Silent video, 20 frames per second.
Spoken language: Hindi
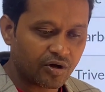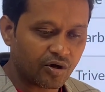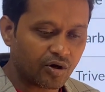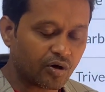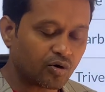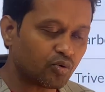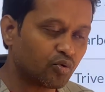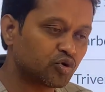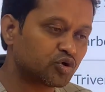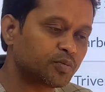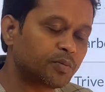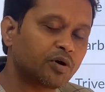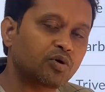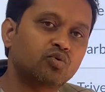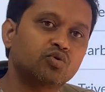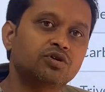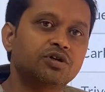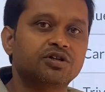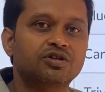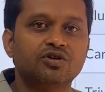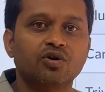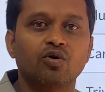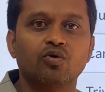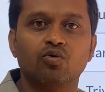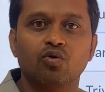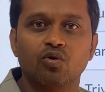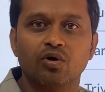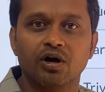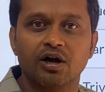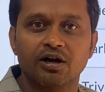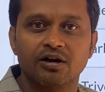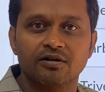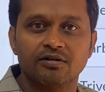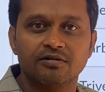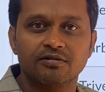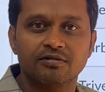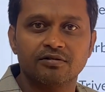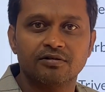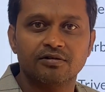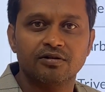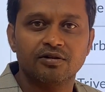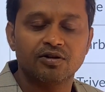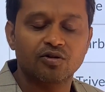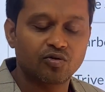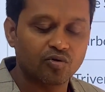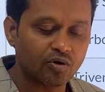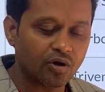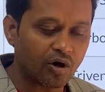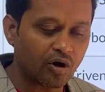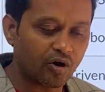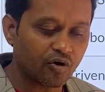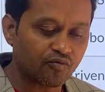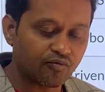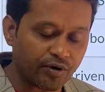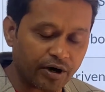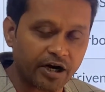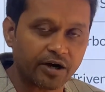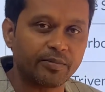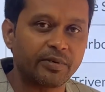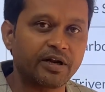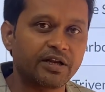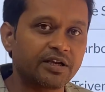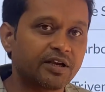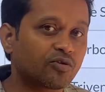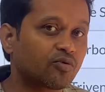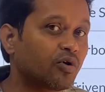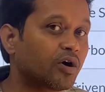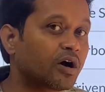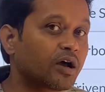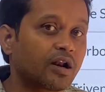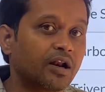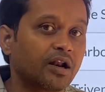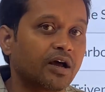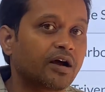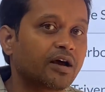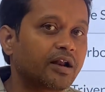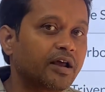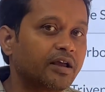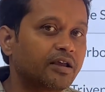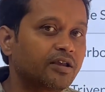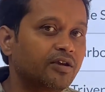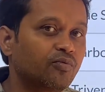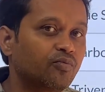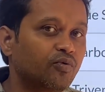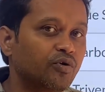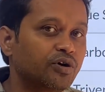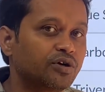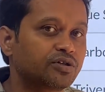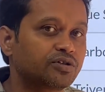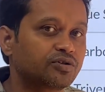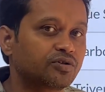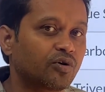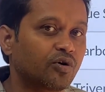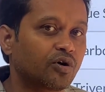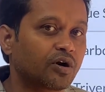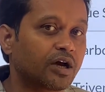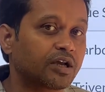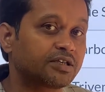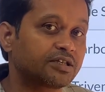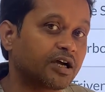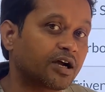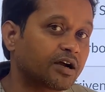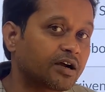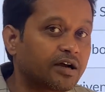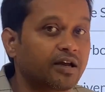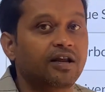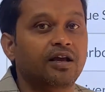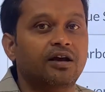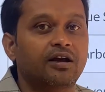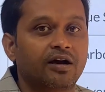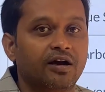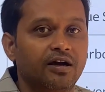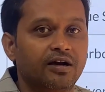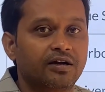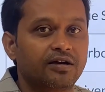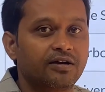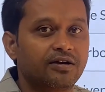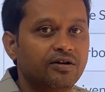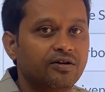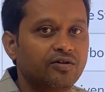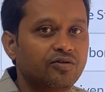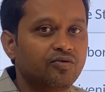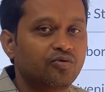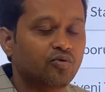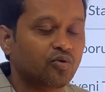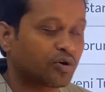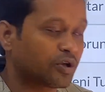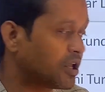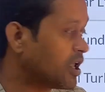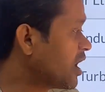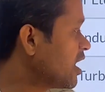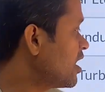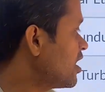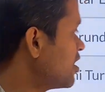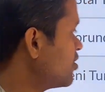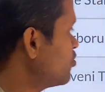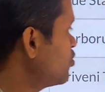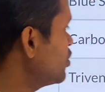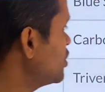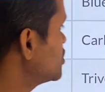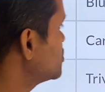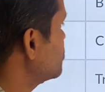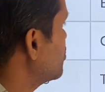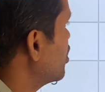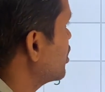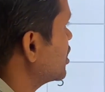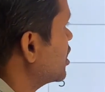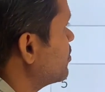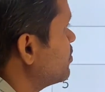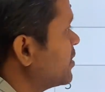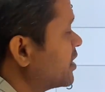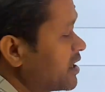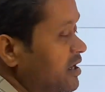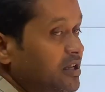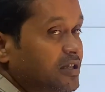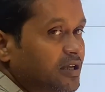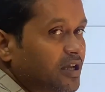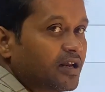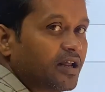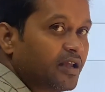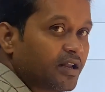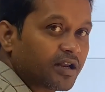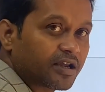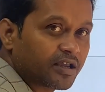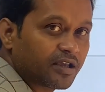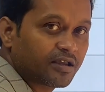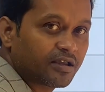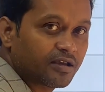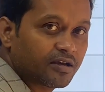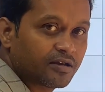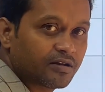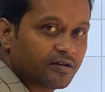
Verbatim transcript: और उसमें कुछ स्टॉक होगा और फंड मैनेजर को अगर लग रहा है कि वो स्टॉक अच्छा करेगा तो क्या वो स्मॉल कैप में खरीद के नहीं रखेंगे